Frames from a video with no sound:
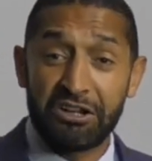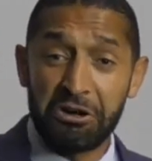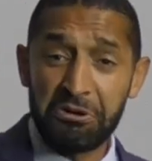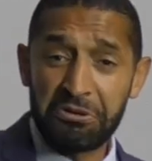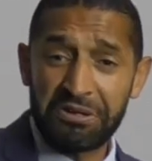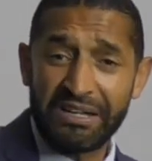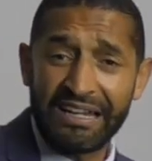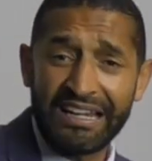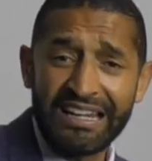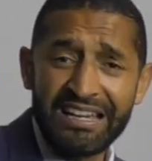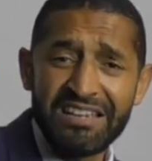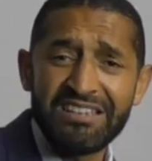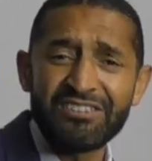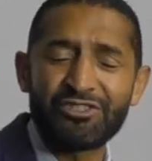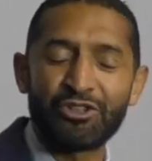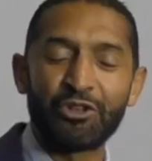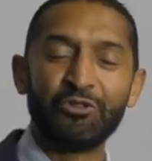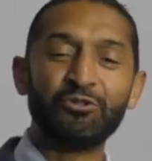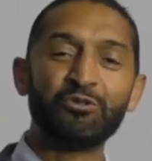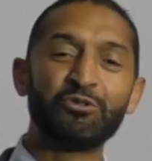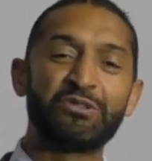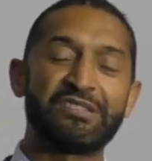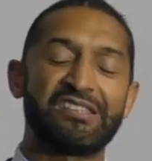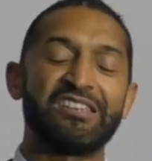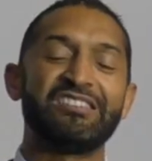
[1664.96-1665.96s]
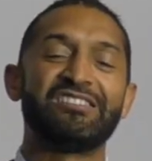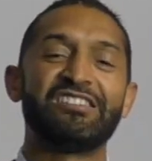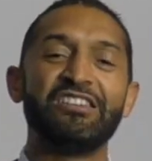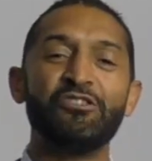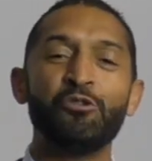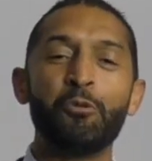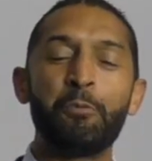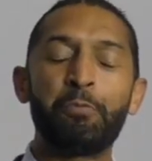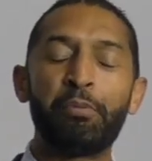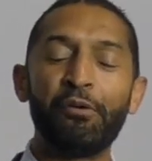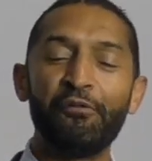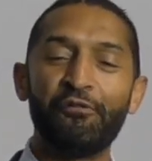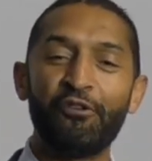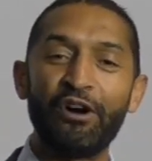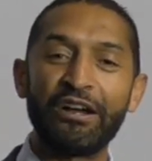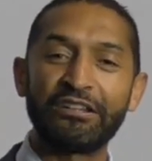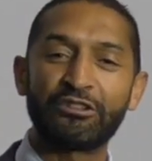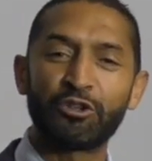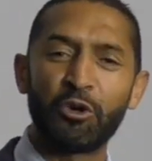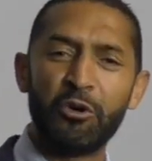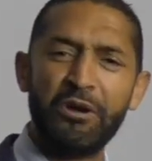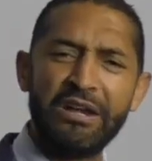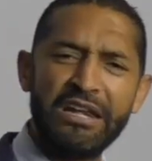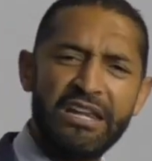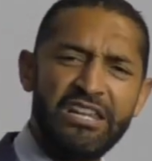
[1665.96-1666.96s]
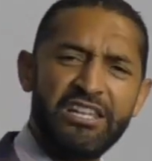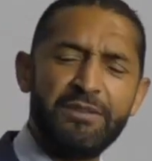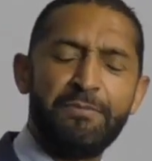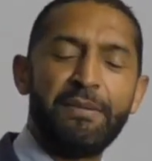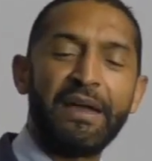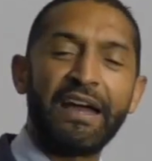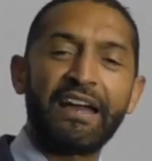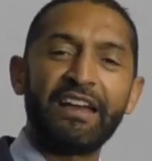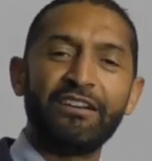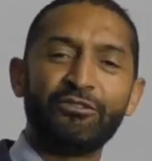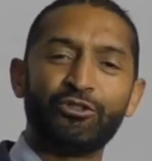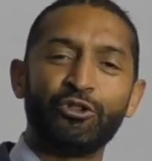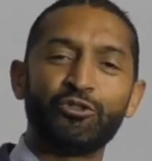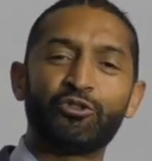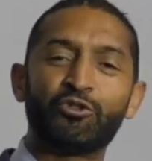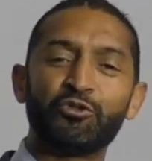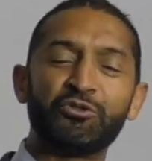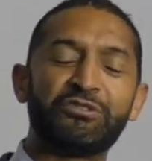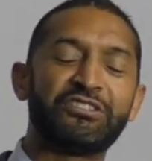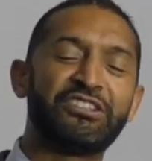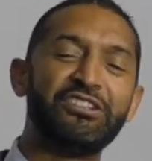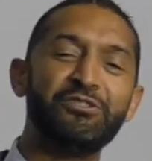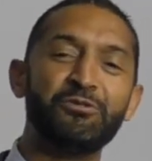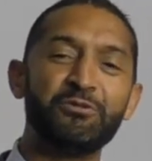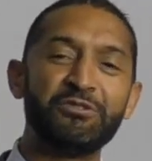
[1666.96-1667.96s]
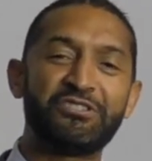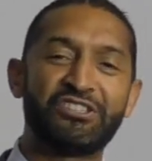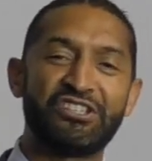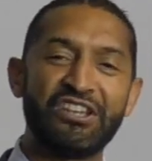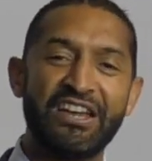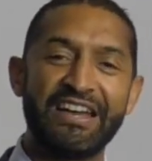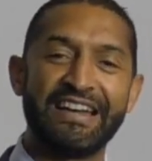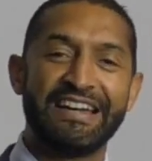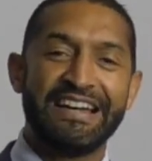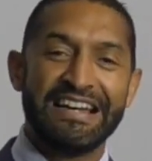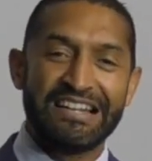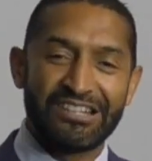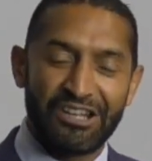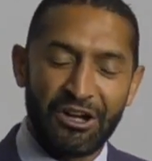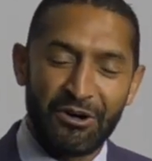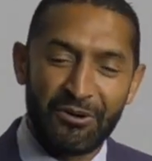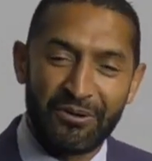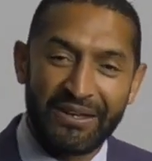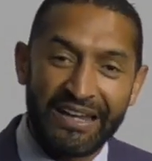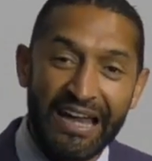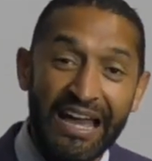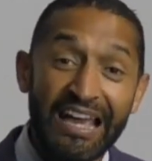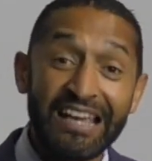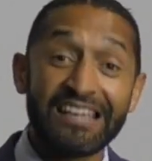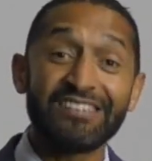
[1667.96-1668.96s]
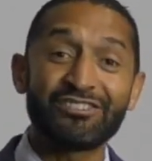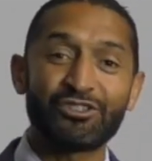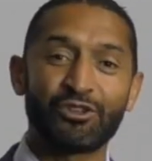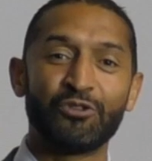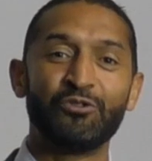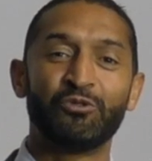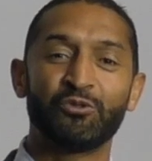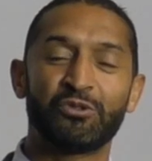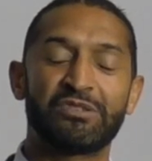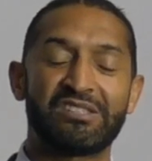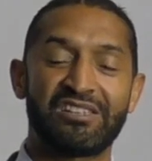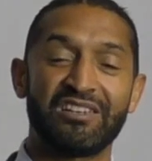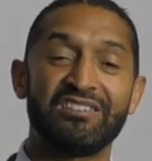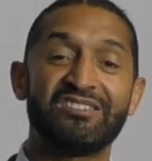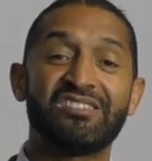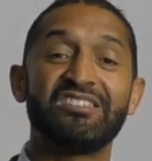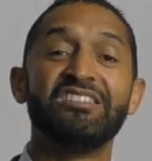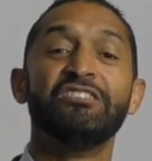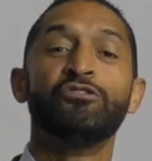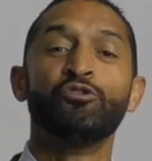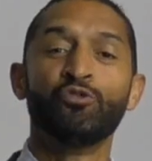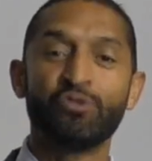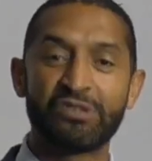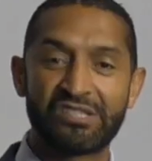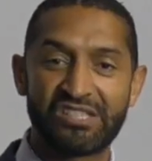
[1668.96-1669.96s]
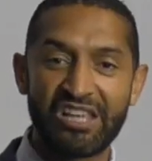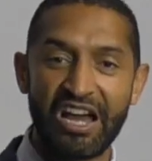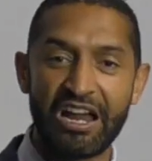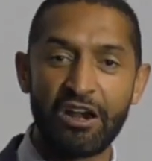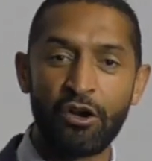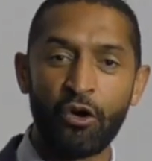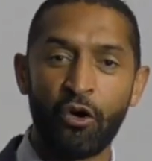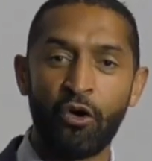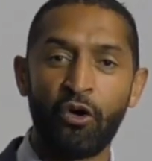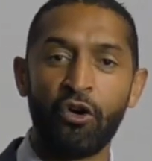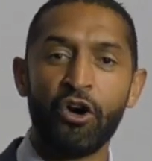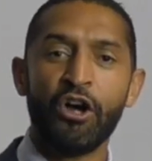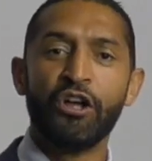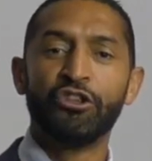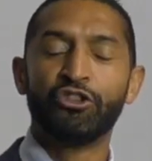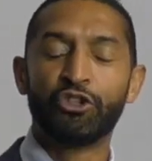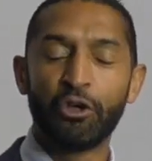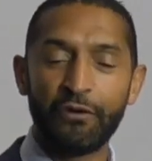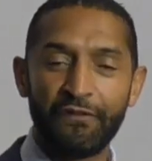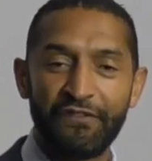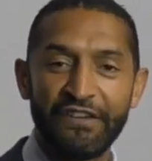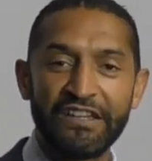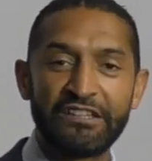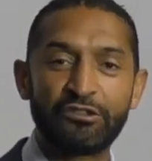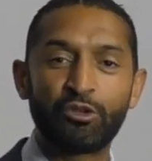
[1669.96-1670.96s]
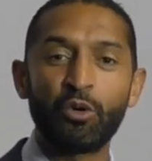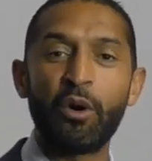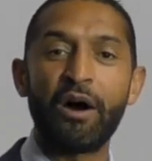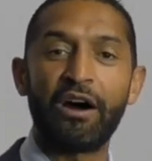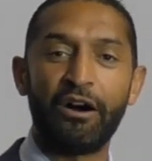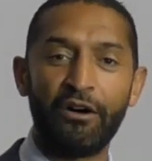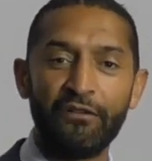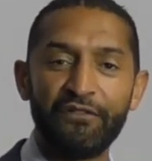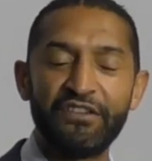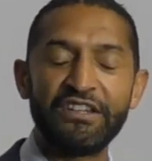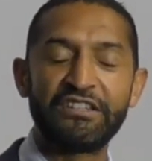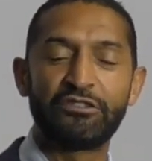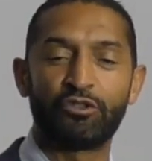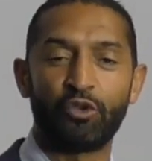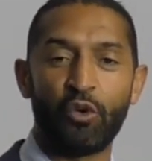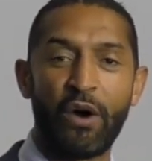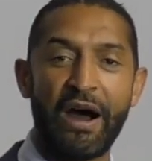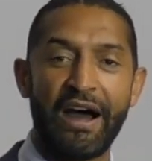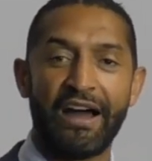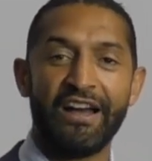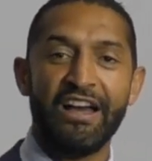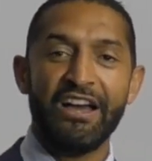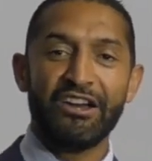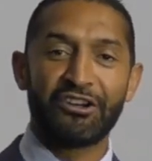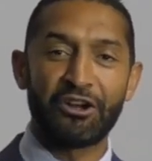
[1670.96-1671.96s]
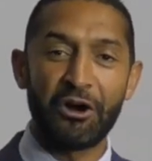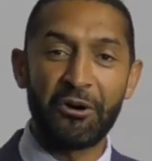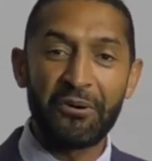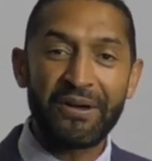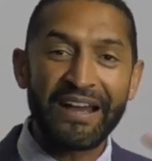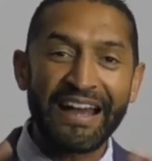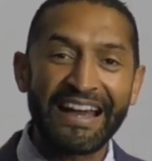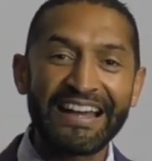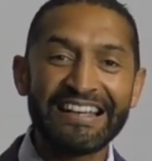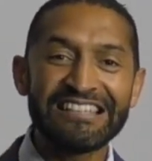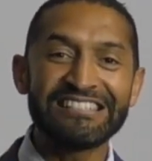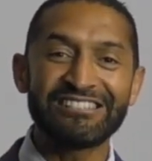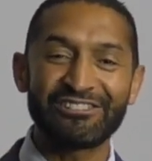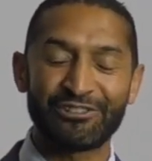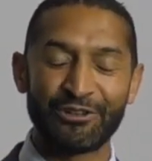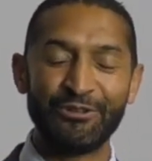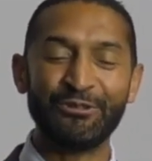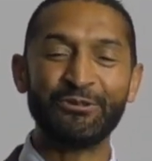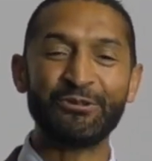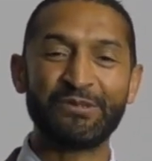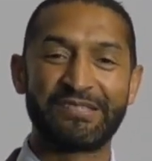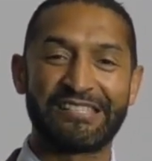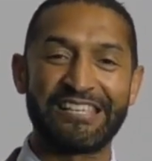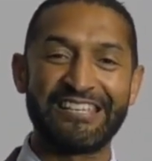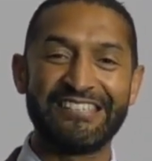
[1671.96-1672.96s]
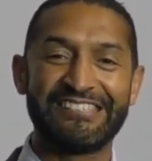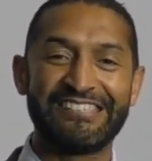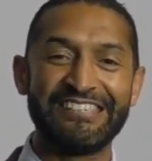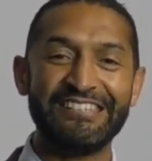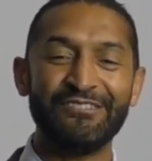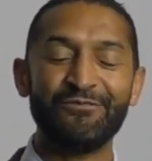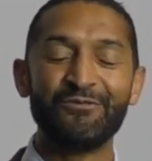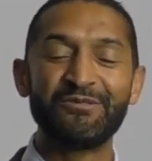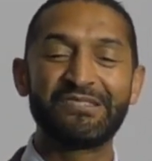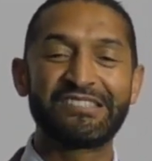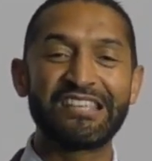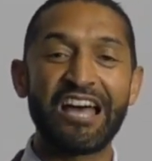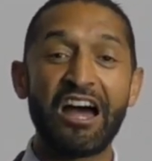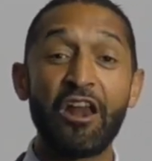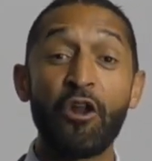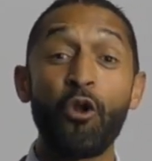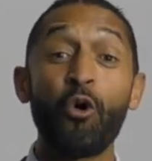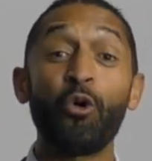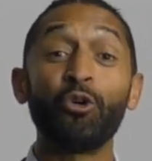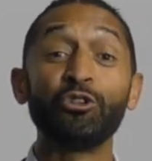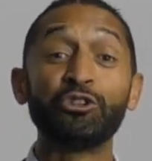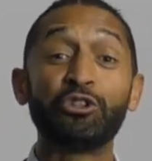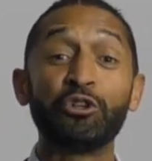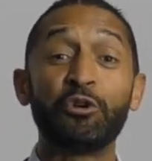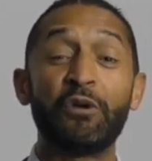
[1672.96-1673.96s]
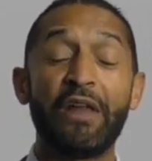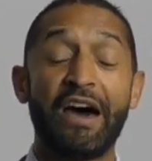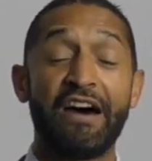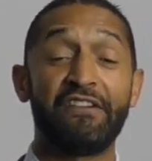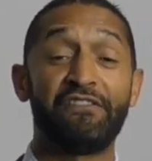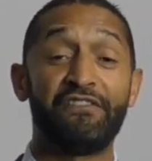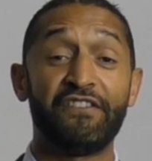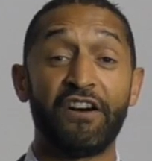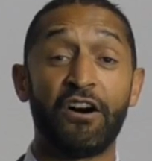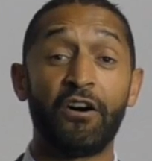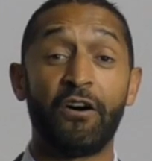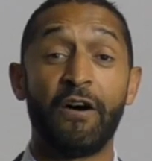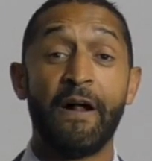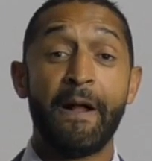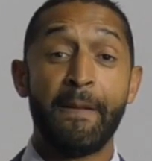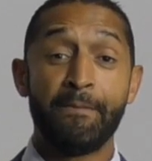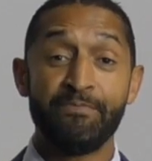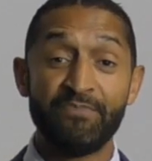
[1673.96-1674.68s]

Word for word: Quand Christ nous saisit, nous pouvons être libérés de tout ce qui nous quand Christ nous saisit, nous allons de victoire en victoire. Quand Christ nous saisit, nous allons de l'avant.